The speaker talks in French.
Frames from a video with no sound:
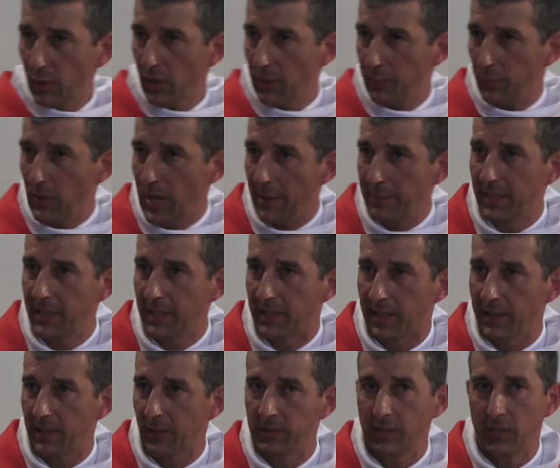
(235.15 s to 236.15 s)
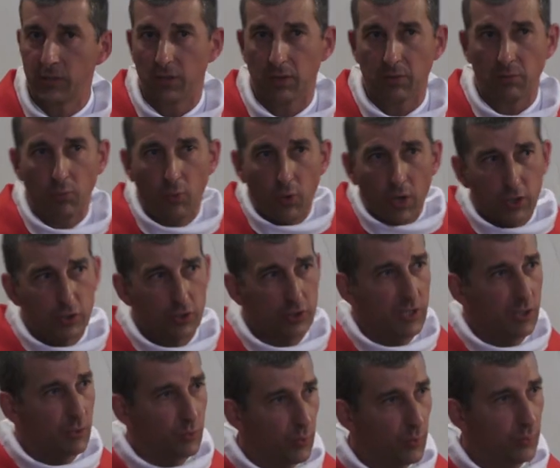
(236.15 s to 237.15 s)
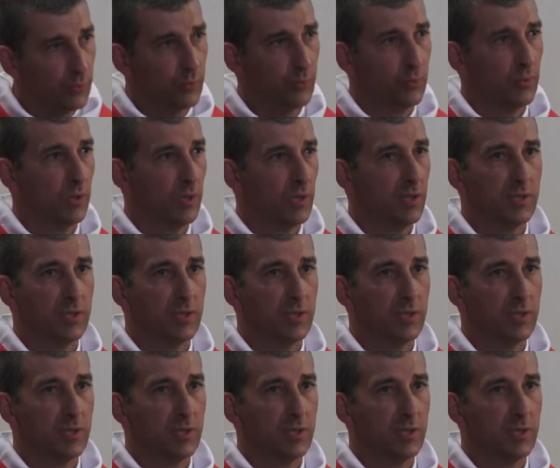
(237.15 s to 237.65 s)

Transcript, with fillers: aurait pu abdiquer en disant Moi, j'en ai trop vu,